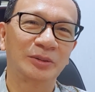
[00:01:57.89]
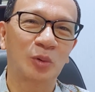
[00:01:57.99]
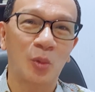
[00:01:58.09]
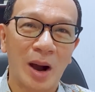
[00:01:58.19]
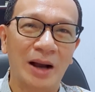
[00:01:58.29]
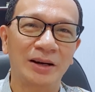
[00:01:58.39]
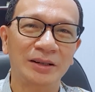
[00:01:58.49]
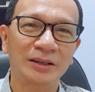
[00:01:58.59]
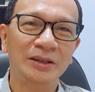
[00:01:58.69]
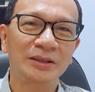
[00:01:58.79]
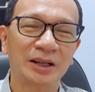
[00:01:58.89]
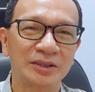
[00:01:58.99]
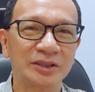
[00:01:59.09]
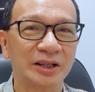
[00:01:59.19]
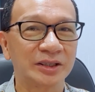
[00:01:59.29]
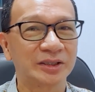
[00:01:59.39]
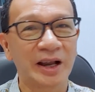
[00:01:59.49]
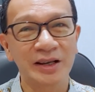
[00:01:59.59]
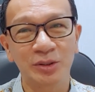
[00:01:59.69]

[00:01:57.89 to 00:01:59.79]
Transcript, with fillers: 国王，但是他的态